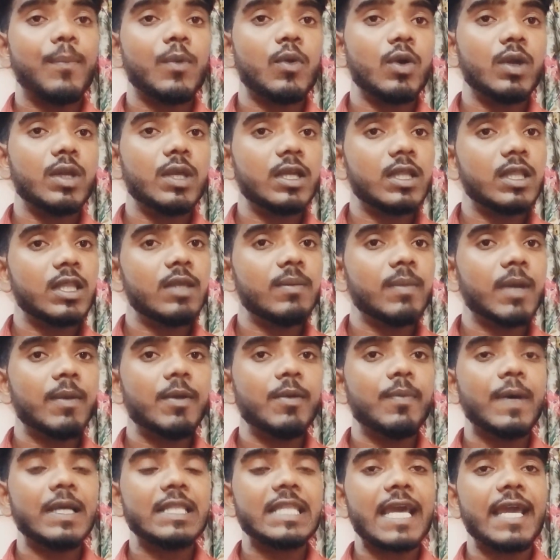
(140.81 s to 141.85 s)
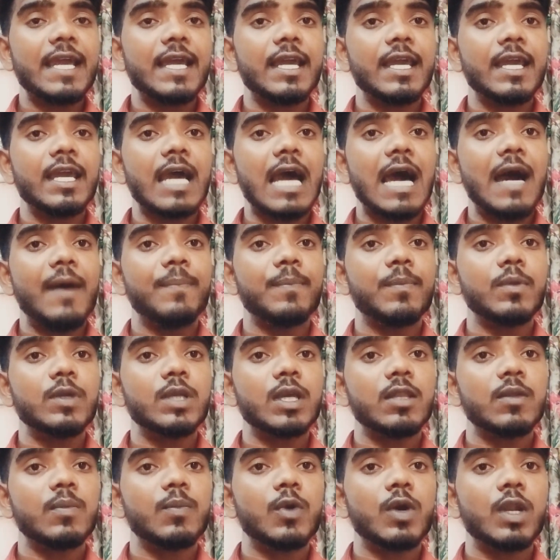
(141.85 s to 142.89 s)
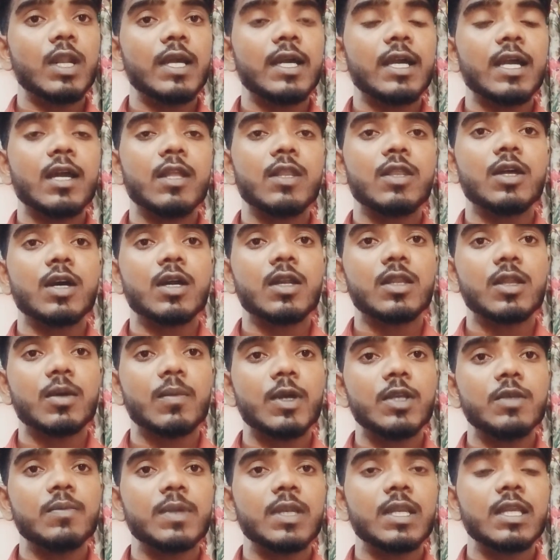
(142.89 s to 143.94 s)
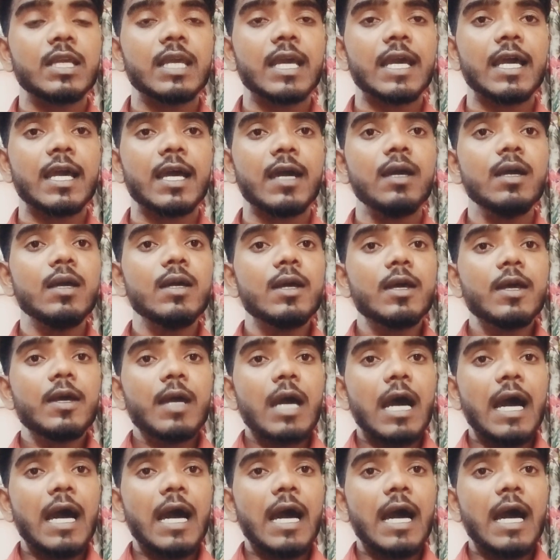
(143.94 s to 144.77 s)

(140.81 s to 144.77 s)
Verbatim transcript: आपको हिंदी में भी बताएंगे आप यदि बोलेंगे कि सर समझ में नहीं आया